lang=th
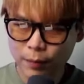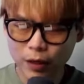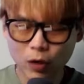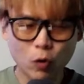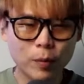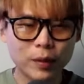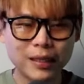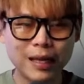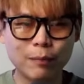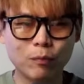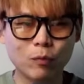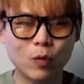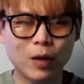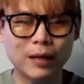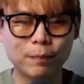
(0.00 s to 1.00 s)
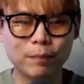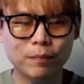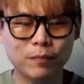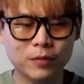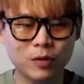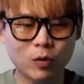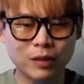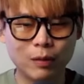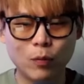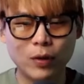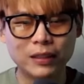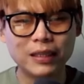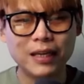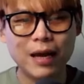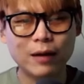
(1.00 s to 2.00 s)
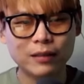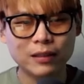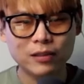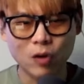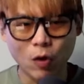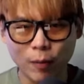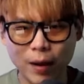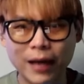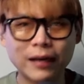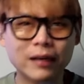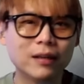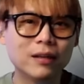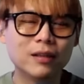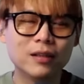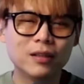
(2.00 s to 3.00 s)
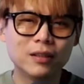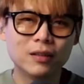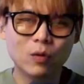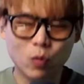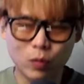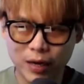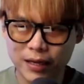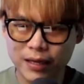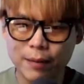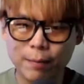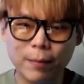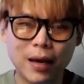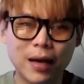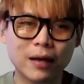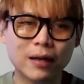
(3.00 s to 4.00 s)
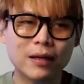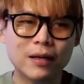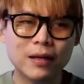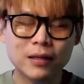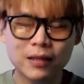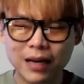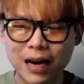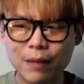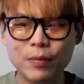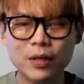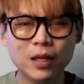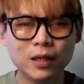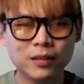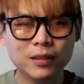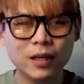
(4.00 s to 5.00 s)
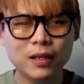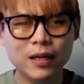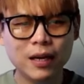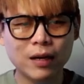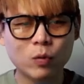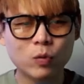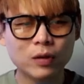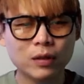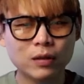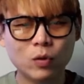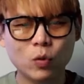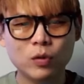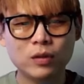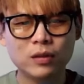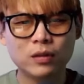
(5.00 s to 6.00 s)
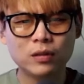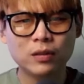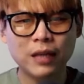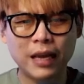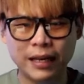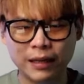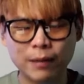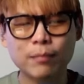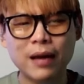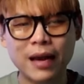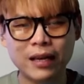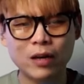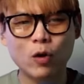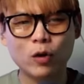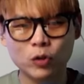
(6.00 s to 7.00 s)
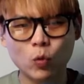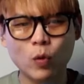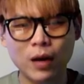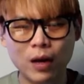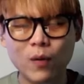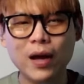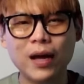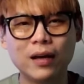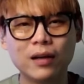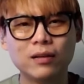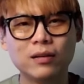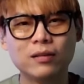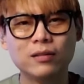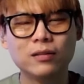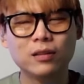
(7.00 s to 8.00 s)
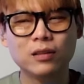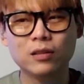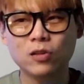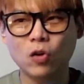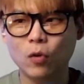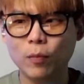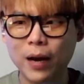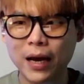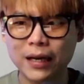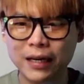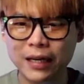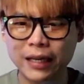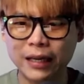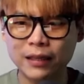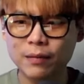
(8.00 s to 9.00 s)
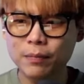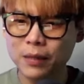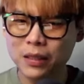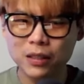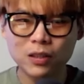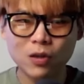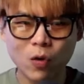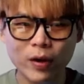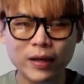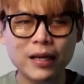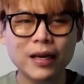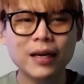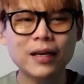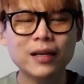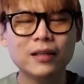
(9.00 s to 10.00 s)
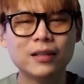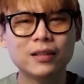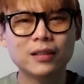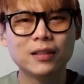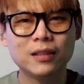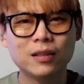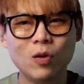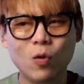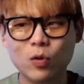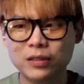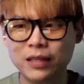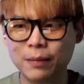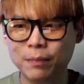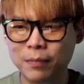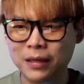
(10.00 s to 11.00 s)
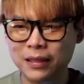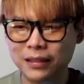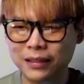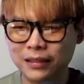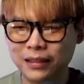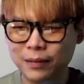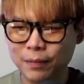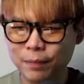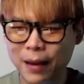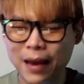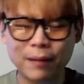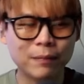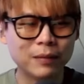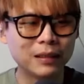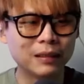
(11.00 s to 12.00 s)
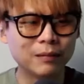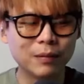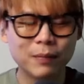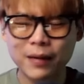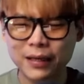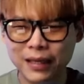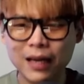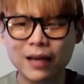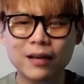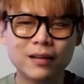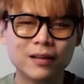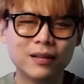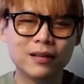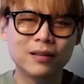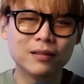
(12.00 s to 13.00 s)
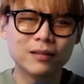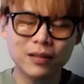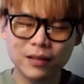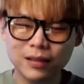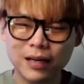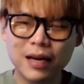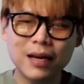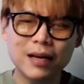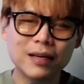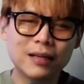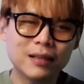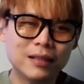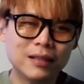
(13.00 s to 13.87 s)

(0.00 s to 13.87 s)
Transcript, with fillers: มันลงมาต่ำกว่าสองสามวันที่แล้วตั้ง สองพัน โหน่าเก็บมากคือใครมีเงินเยอะเนี่ยคุณคุณเห็นกำไรลอยตัวแล้วอ่ะ สองพัน เหรียญนี่ไม่ใช่น้อยนะฮะ หกเจ็ด หมื่นใช่ไหม แปด หมื่นประมาณเนี้ยเยอะนะฮะ